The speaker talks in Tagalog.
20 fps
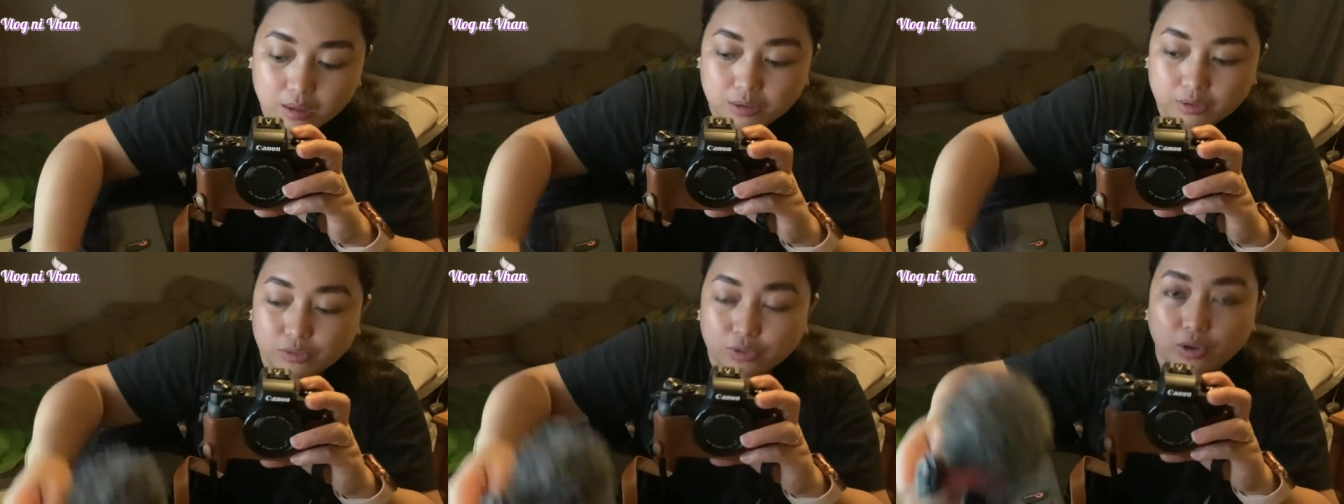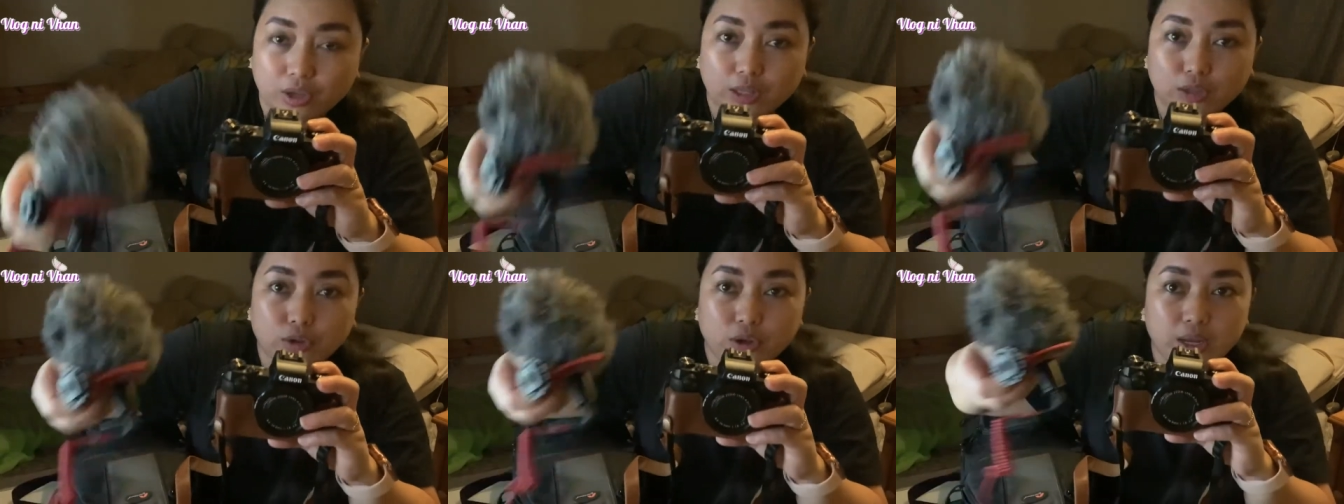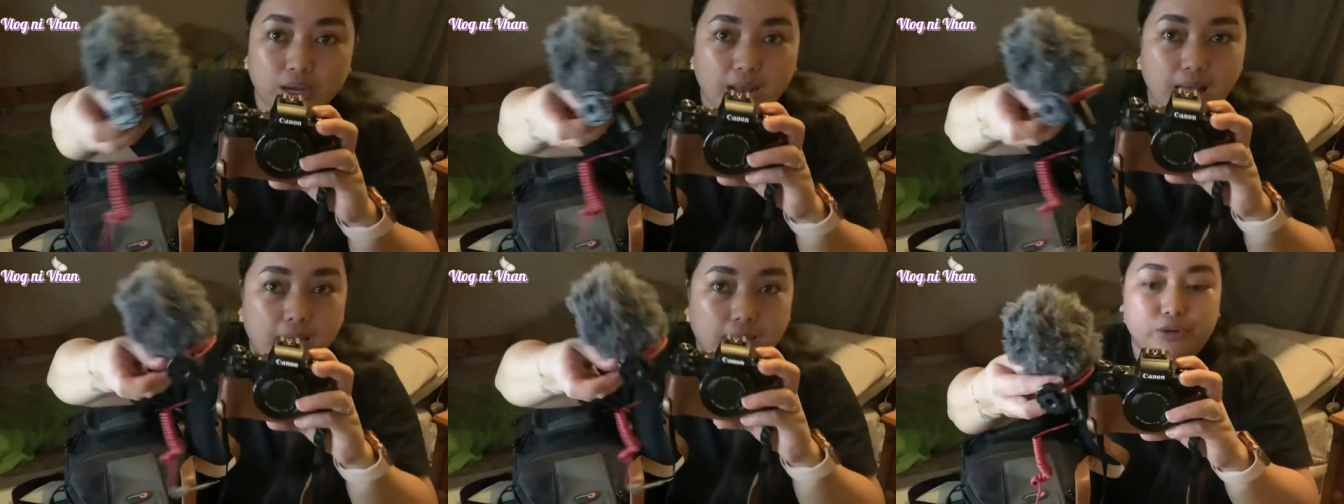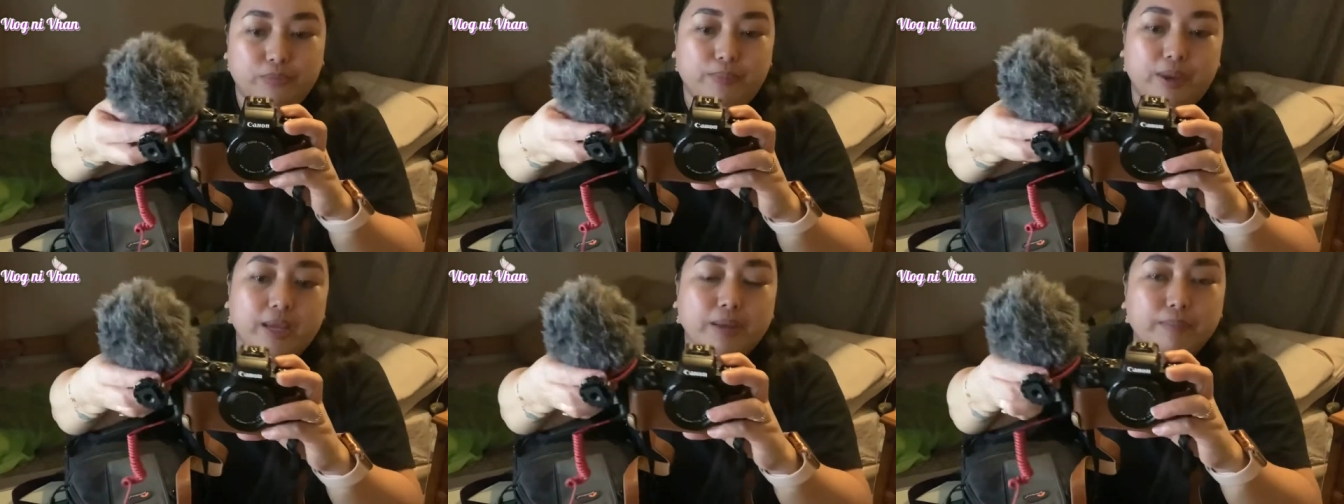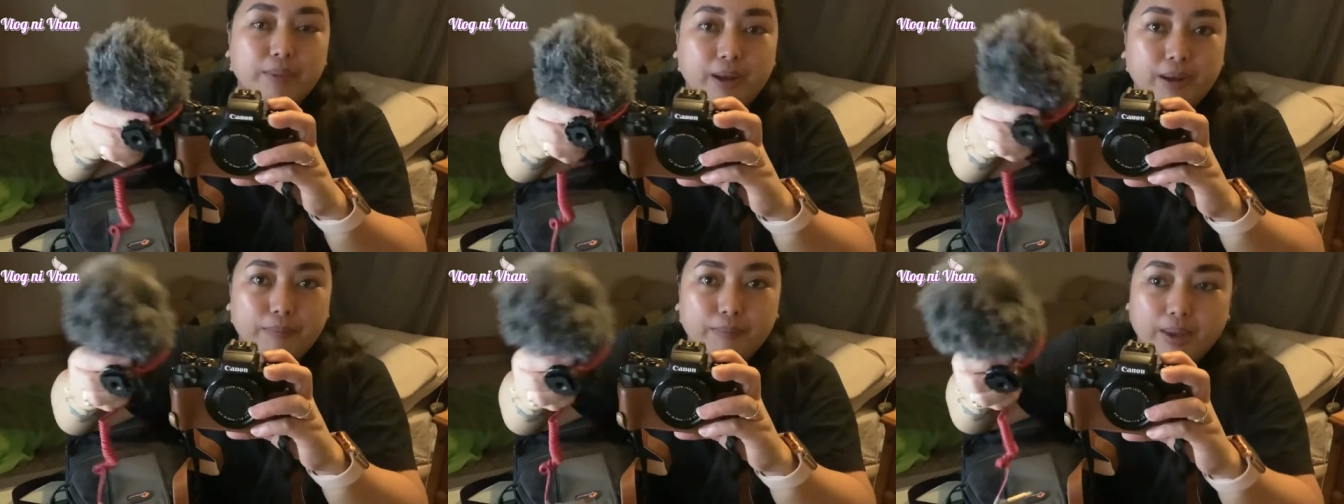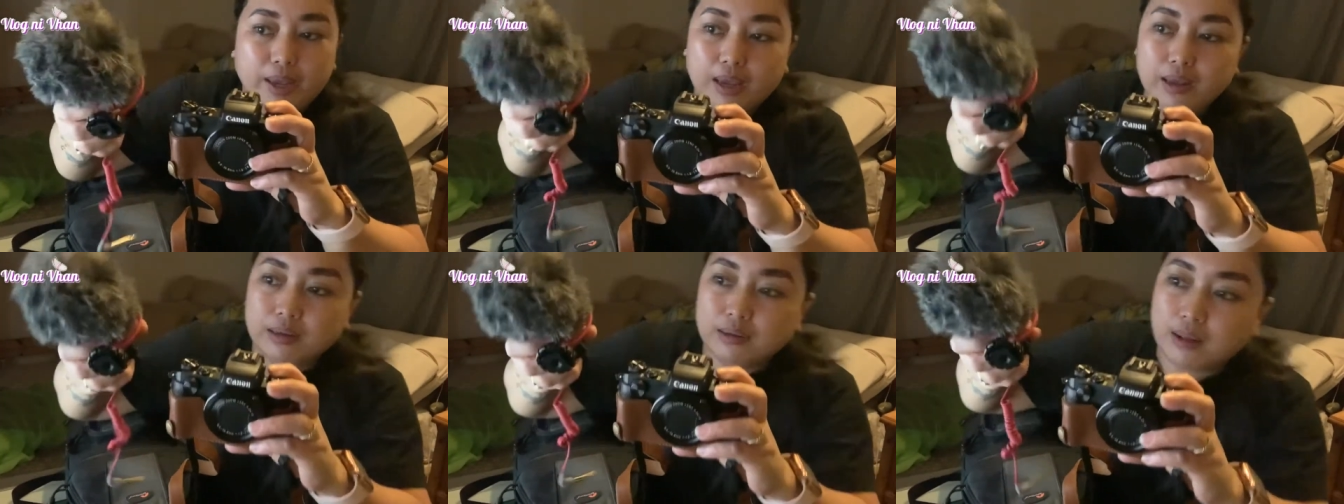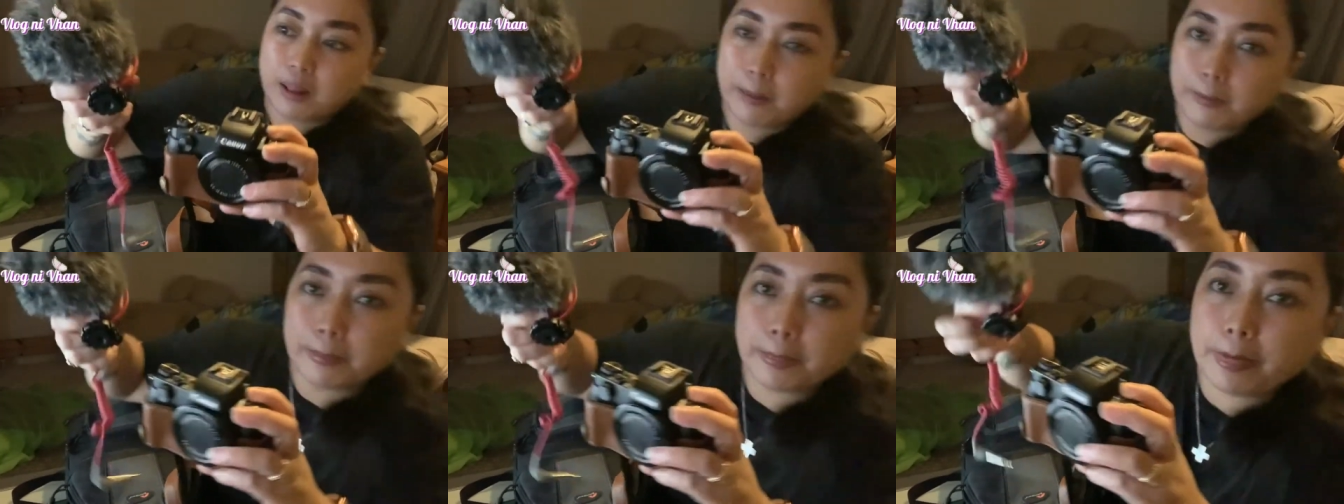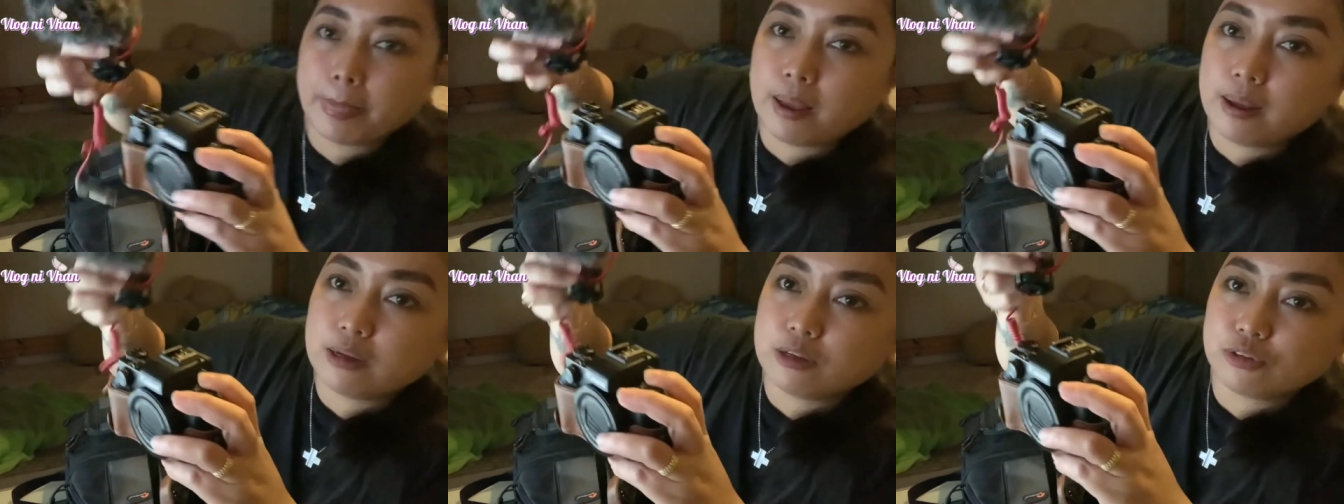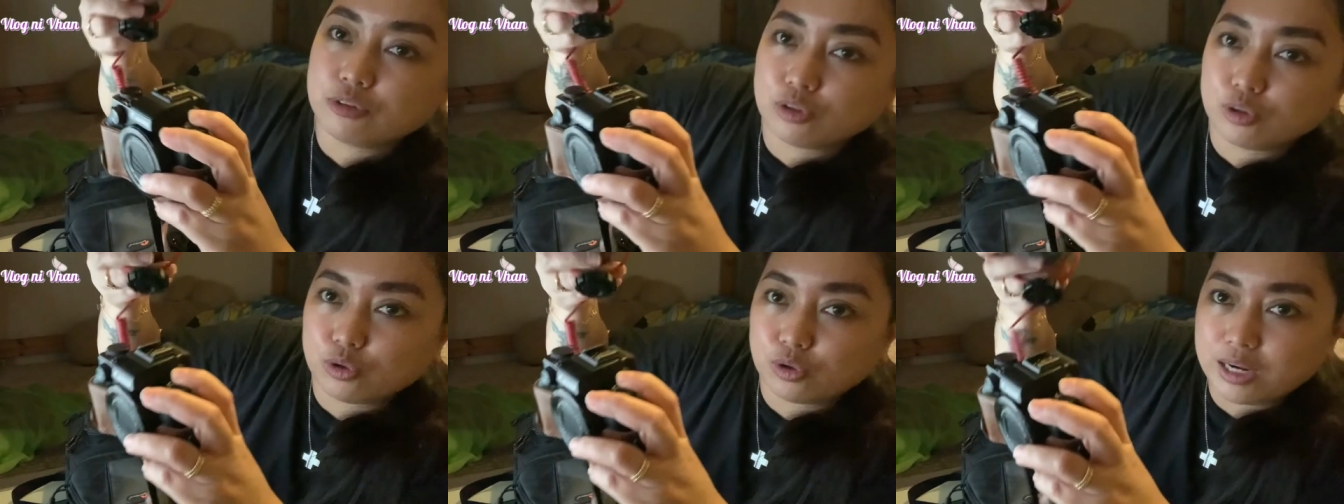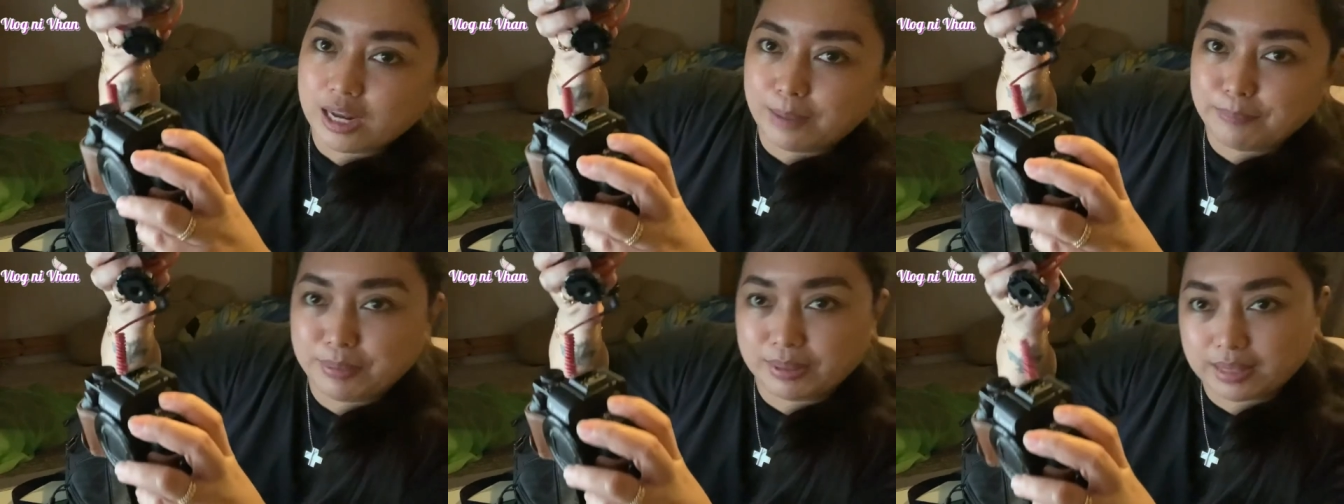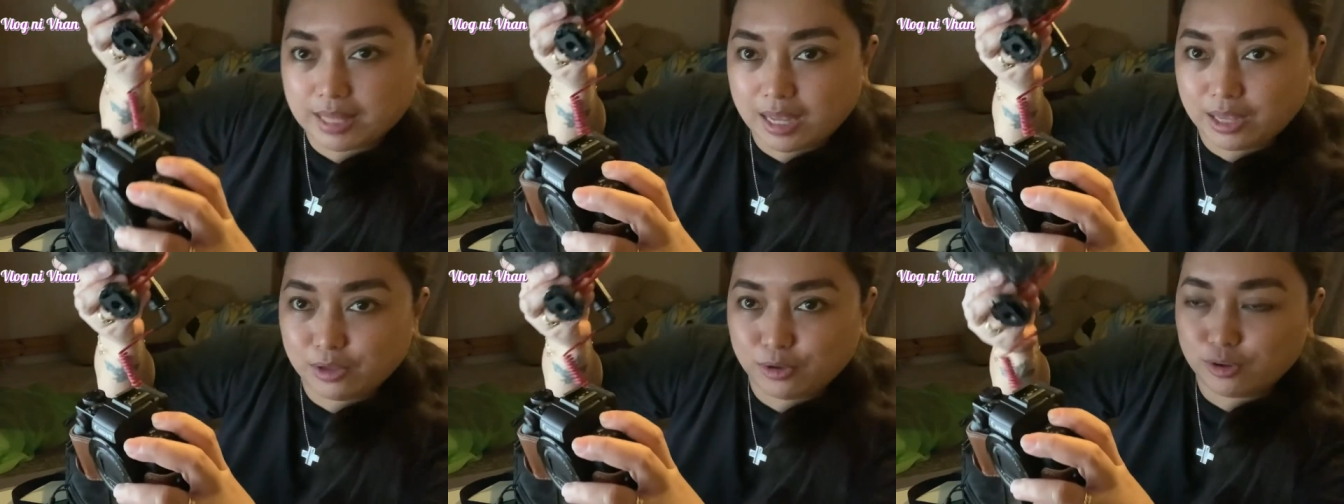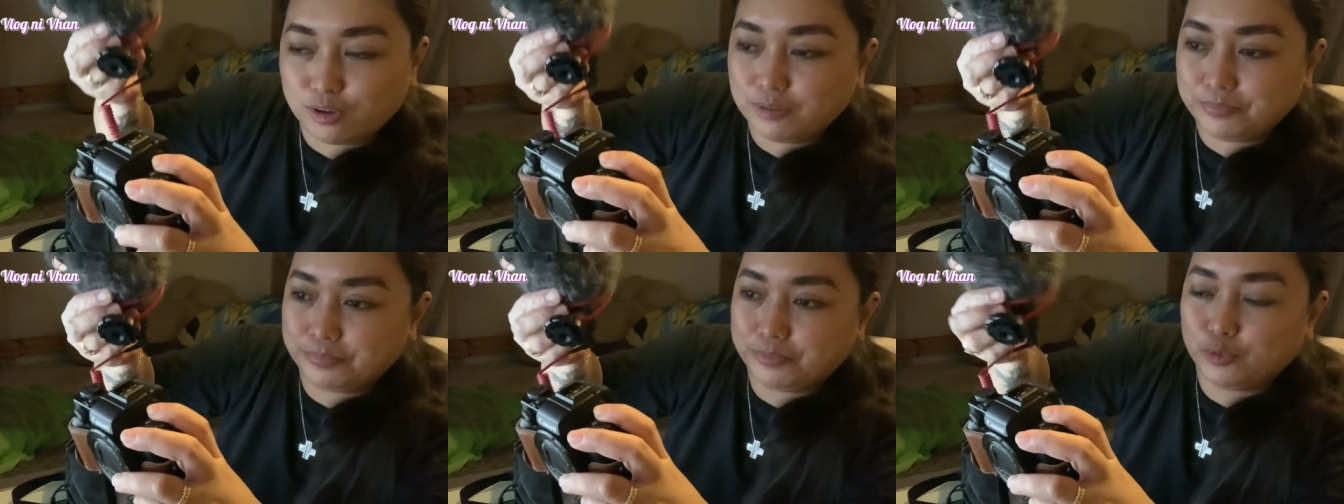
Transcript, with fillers: So ito yung aking mic mga be. So lapit tayo.